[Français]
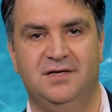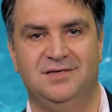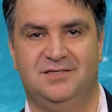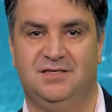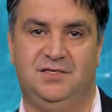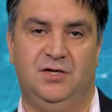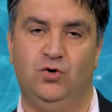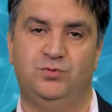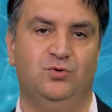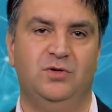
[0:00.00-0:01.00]
Ça, c'est
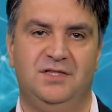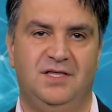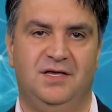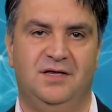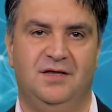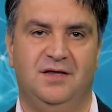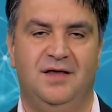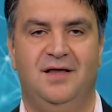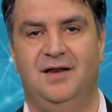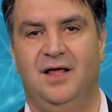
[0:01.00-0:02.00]
l'obscurité,
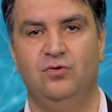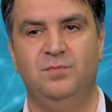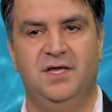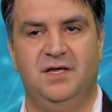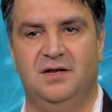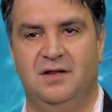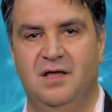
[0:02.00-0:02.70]
la lumière.